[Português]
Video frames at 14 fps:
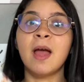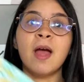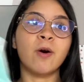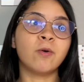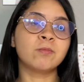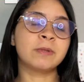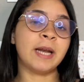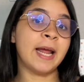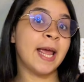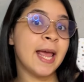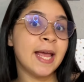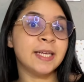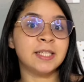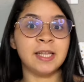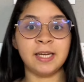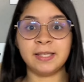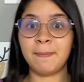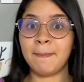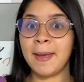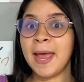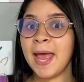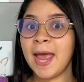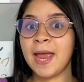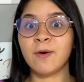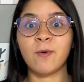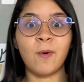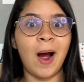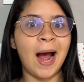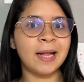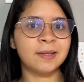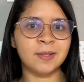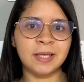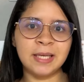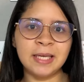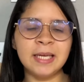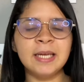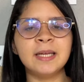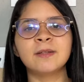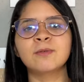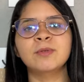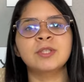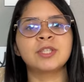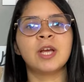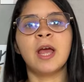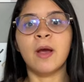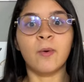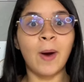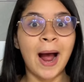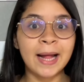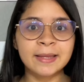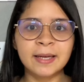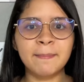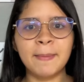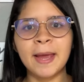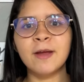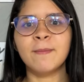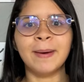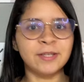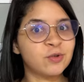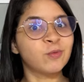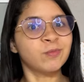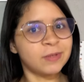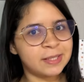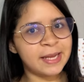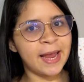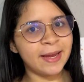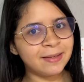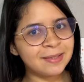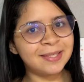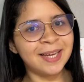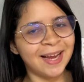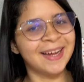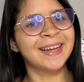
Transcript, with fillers: com 3, 3,5, 4 quilos, 4,5, mas com 6